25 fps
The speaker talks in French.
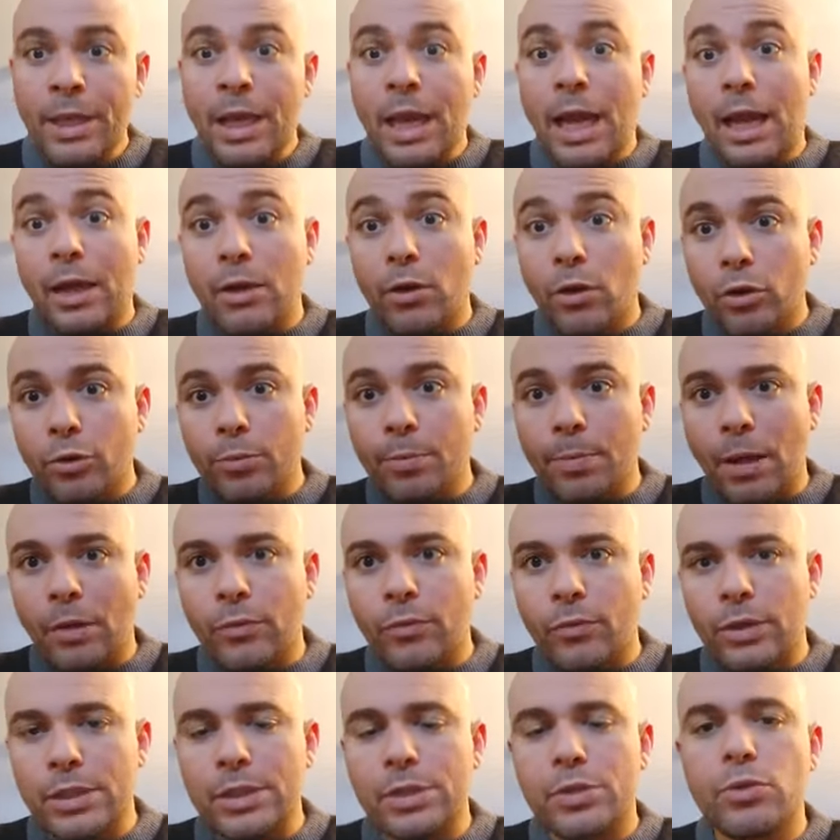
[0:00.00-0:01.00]
alors que
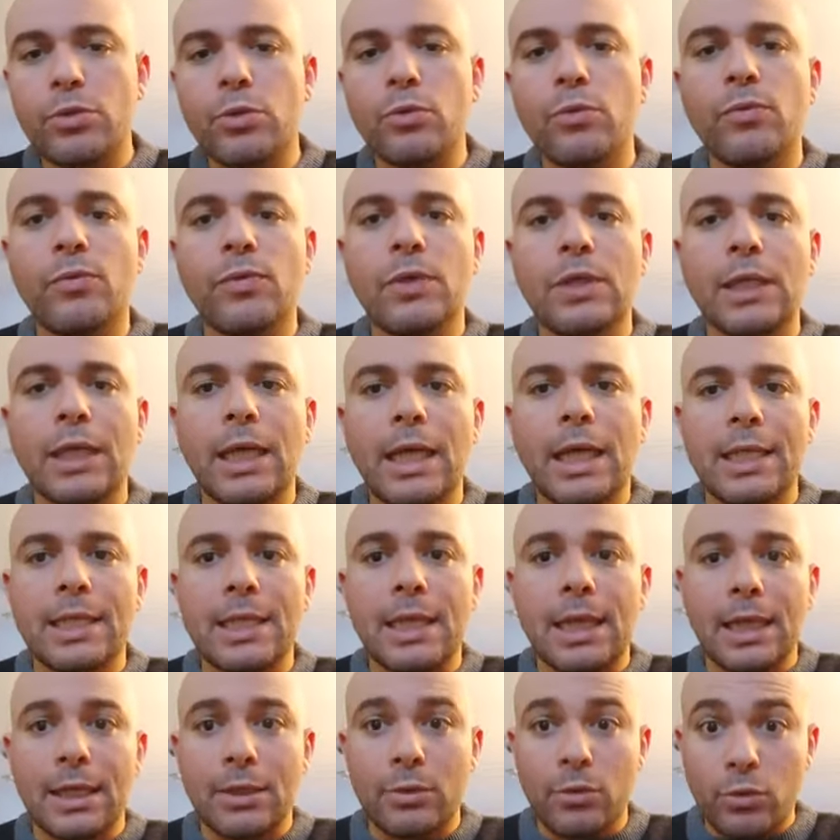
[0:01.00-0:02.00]
parfois il suffirait
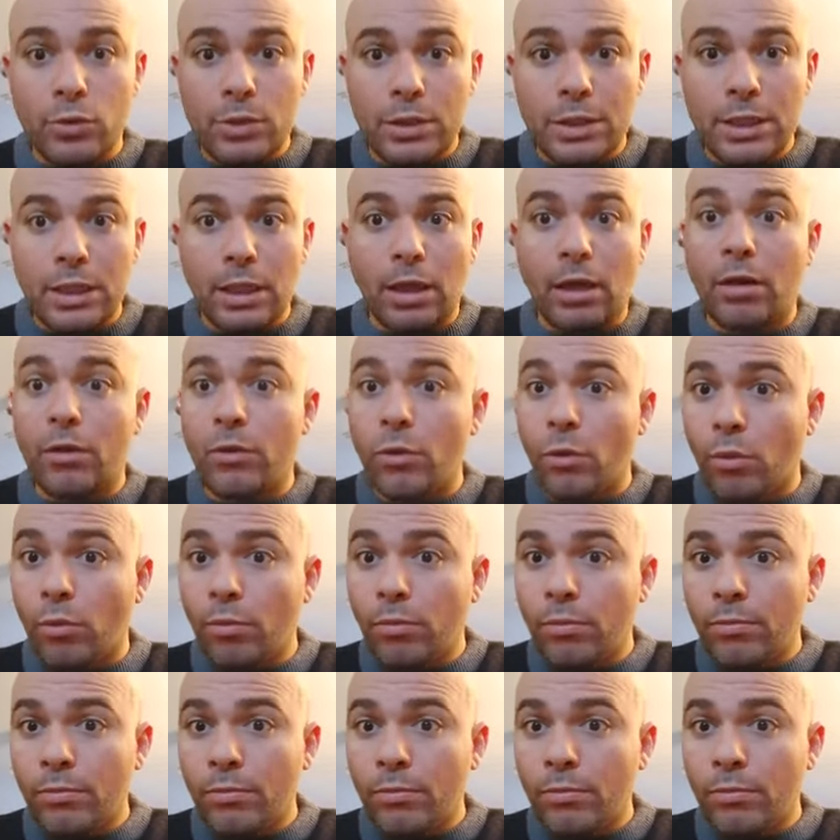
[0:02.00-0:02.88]
de dire non,